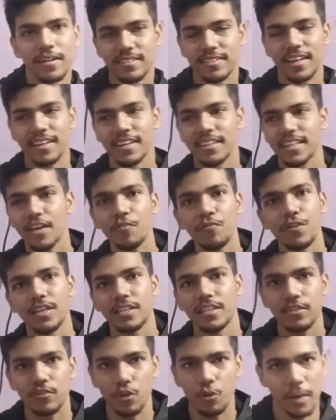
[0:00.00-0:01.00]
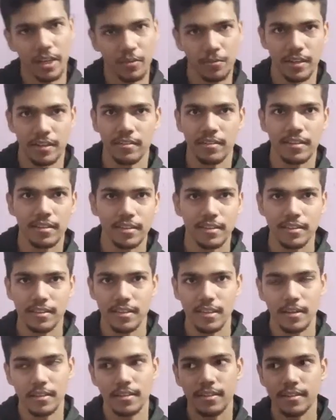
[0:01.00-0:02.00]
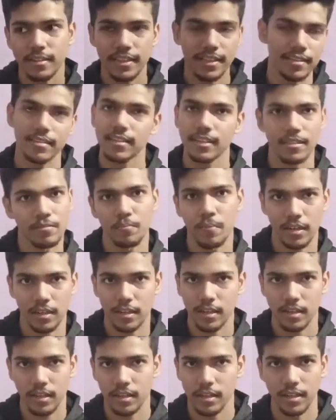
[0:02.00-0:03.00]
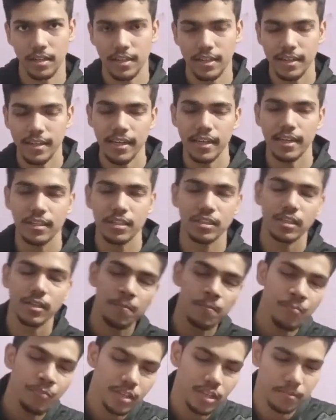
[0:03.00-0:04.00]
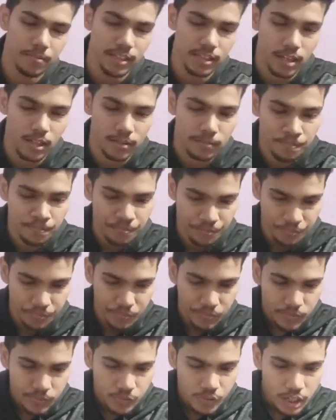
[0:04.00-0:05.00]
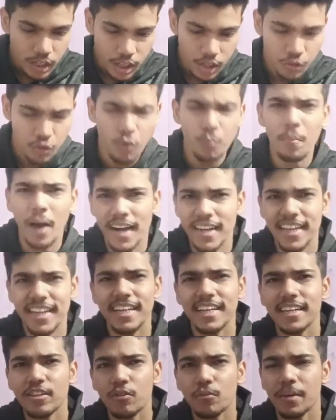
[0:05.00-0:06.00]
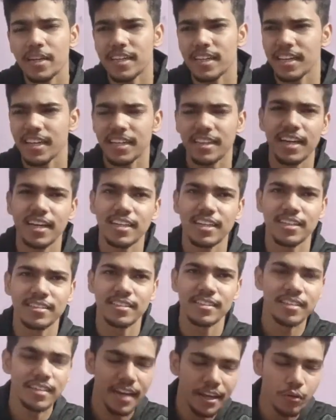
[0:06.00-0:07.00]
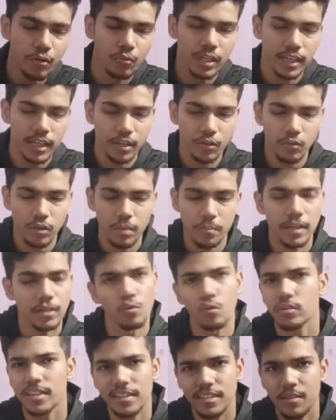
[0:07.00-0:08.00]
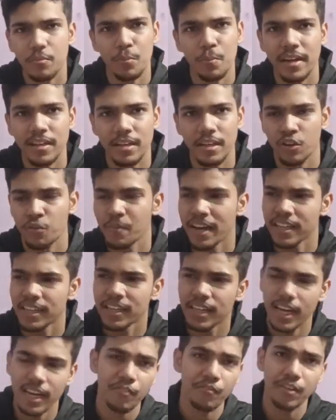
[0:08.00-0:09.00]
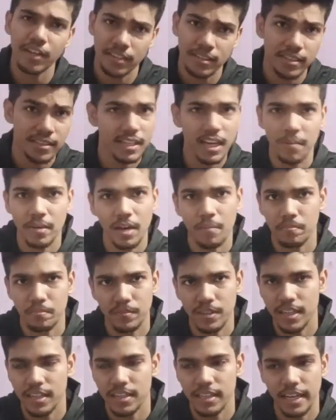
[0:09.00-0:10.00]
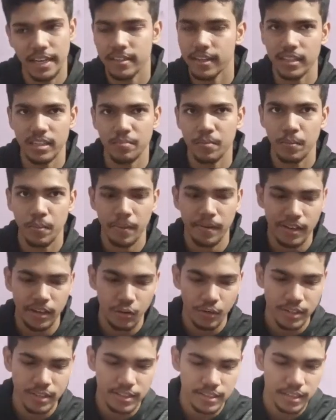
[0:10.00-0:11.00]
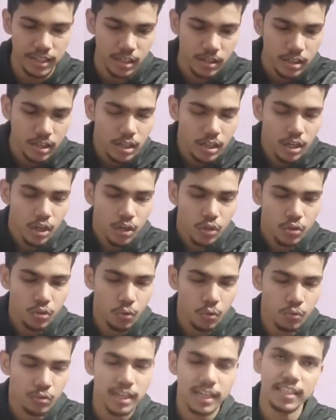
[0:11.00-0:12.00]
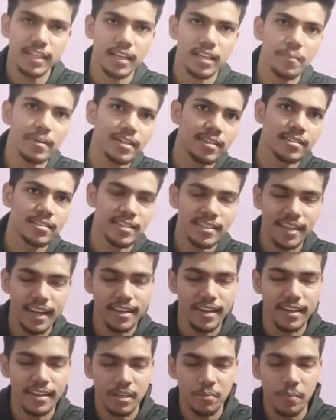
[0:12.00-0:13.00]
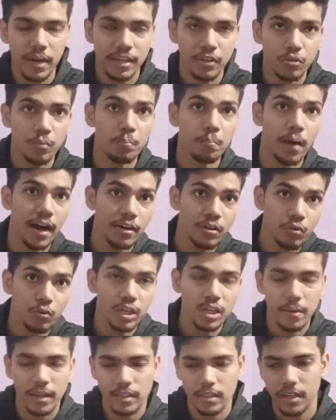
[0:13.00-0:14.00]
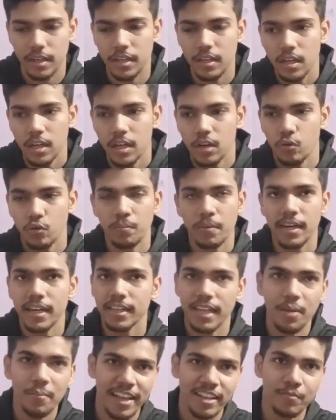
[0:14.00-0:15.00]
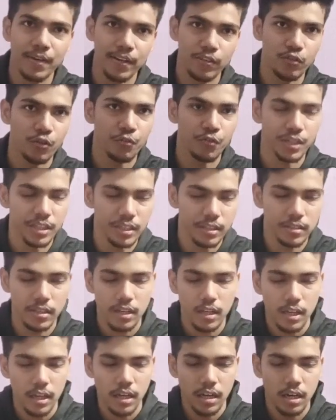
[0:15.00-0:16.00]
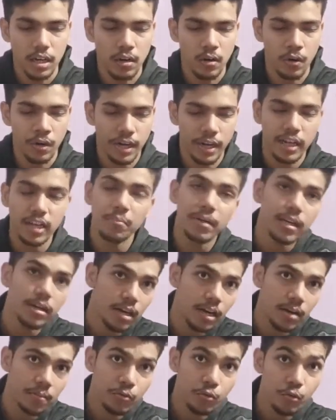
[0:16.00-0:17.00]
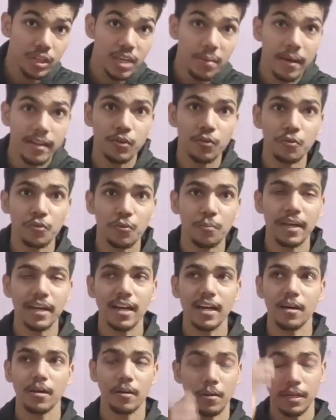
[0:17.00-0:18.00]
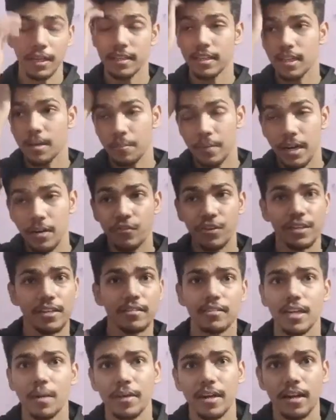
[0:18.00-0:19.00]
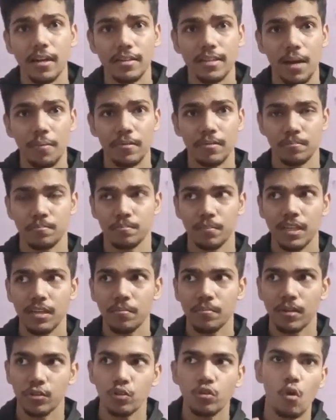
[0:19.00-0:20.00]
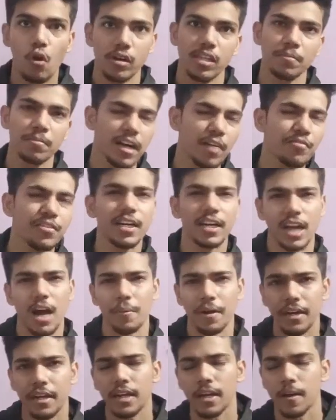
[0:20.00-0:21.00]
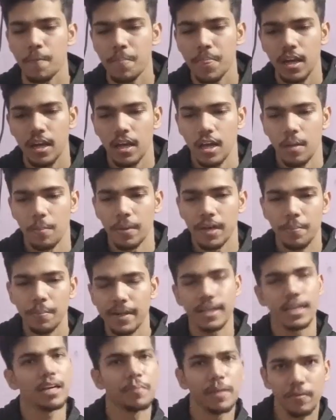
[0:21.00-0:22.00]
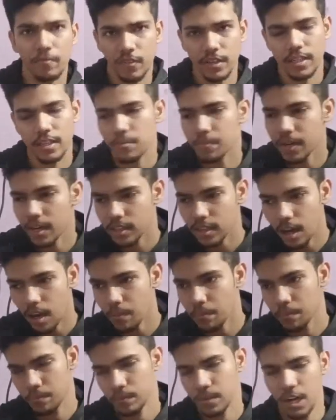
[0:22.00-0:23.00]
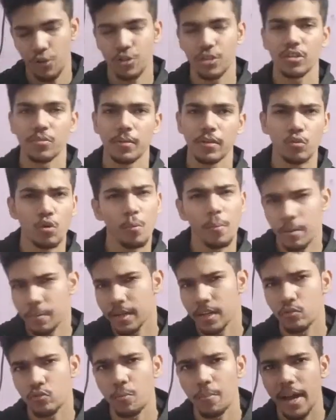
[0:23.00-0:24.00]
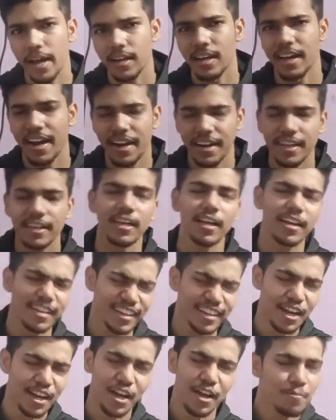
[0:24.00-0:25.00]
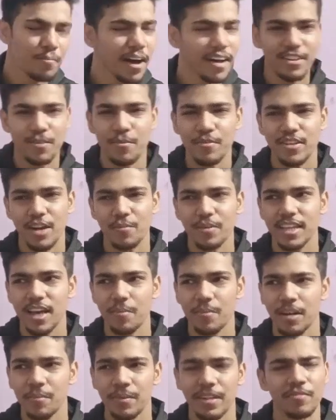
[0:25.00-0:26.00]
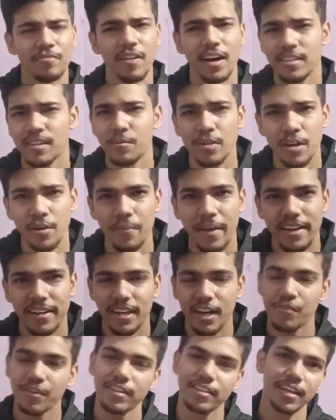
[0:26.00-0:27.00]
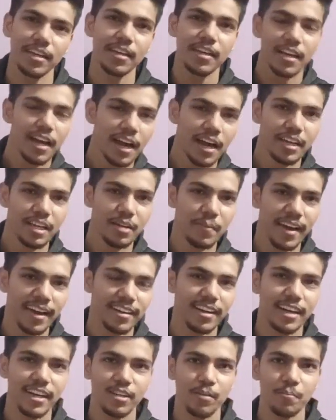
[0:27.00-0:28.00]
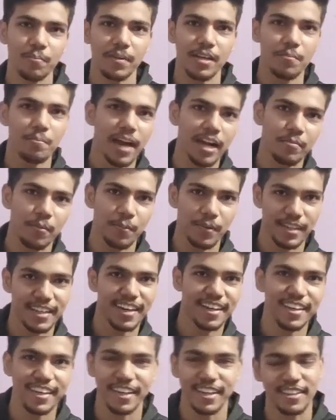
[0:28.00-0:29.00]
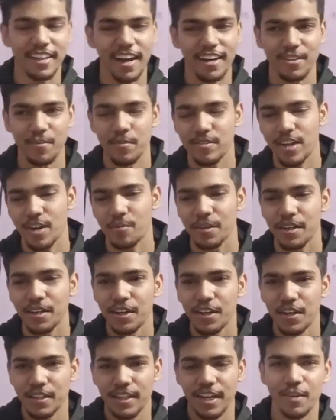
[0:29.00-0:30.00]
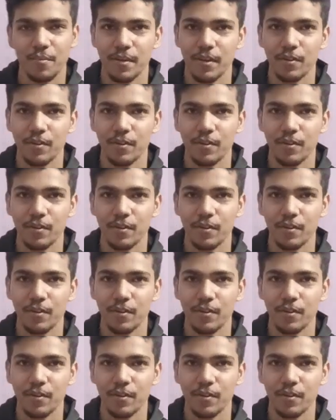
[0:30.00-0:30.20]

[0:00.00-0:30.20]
का रहता है फिजिक्स और मैथमेटिक्स तीस तीस मार्क करके ठीक है ईच सब्जेक्ट का तो पार्ट ए के लिए तो मैं ज़्यादा इतना कंसर्न नहीं हूँ ठीक है क्योंकि मैं दो साल से प्रिपेयर कर रहा हूँ बैंकिंग का या फिर एसएससी का भी आप ले लीजिए एक साल से मैं प्रिपेयर कर रहा हूँ एसएससी का तो उसके लिए ज़्यादा मैं कंसर्न नहीं था लेकिन बाकी जो पार्ट टू की बात करें उसमें रहता है मैथमेटिक्स और फिजिक्स और अगर मैं खुद की बात करूँ तो मेरा इसलिए मेरा फिजिक्स का मेरा सिलेबस मतलब जो कॉन्सेप्ट काफ़ी खराब है ठीक है मैंने बीटेक में फिजिक्स मेरा था ग्रेजुएशन में दो बार मैंने उसको बैक लगाया ठीक है फर्स्ट सेमेस्टर में था मेरा मेरे फर्स्ट सेमेस्टर में बैक लगा फिर से री बैक लगा जब मैंने बैक पेपर दिया ठीक है थर्ड सेमेस्टर में ताकि मैं